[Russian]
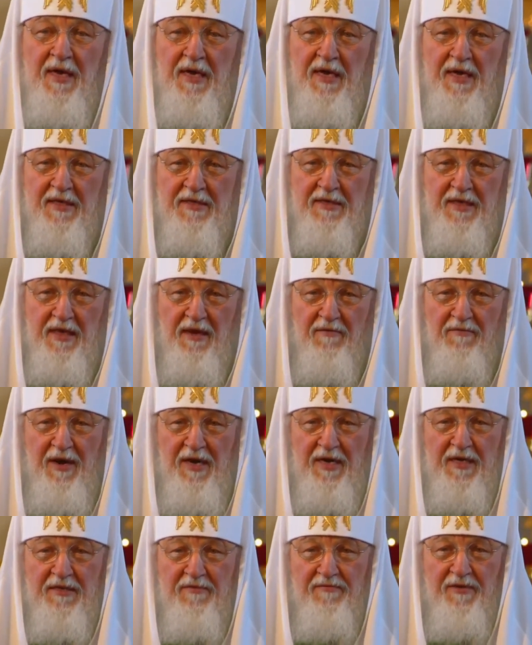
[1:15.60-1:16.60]

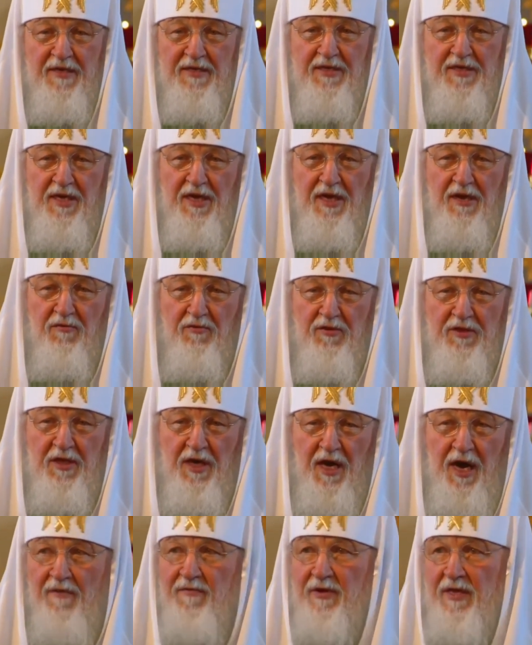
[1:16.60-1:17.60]
задавали светские люди,
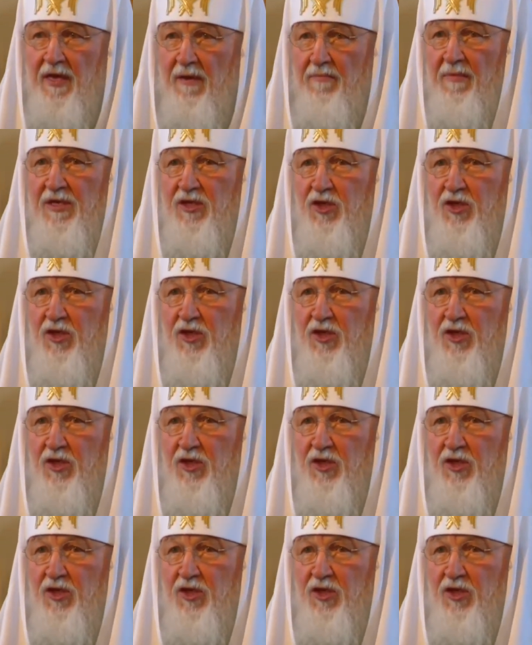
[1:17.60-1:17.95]
а вы там о